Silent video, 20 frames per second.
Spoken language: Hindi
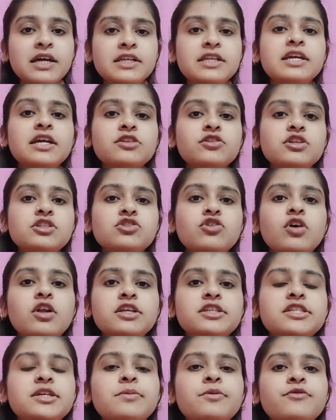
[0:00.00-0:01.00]
ठीक है तो इस
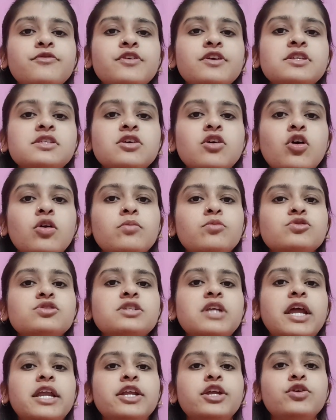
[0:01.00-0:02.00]
कॉलेज की भी फ़ीस ऑलमोस्ट
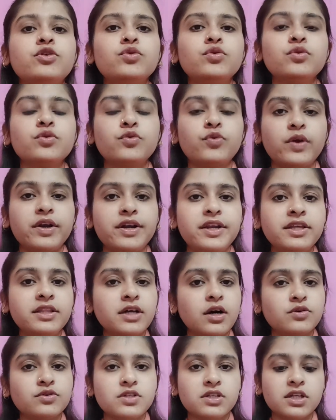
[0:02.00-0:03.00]
नाइन्टी टू ट्वेंटी
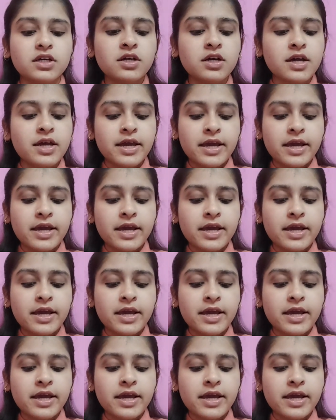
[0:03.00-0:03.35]
थाउजेंड तक